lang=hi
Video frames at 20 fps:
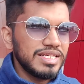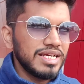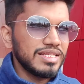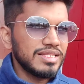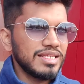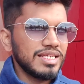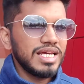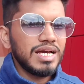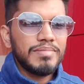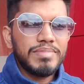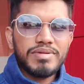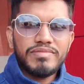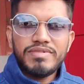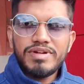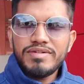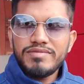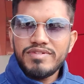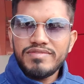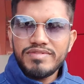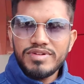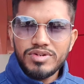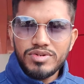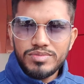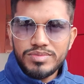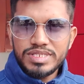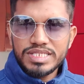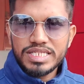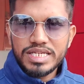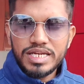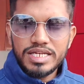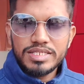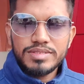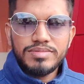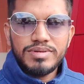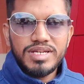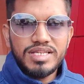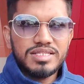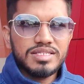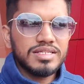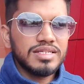जाती है यहाँ पर वन फिफ्टी रूबल्स के
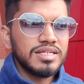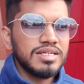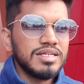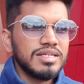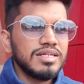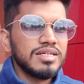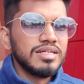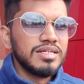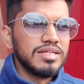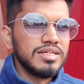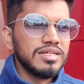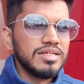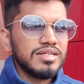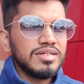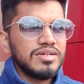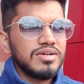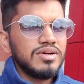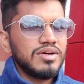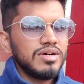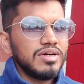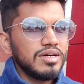आसपास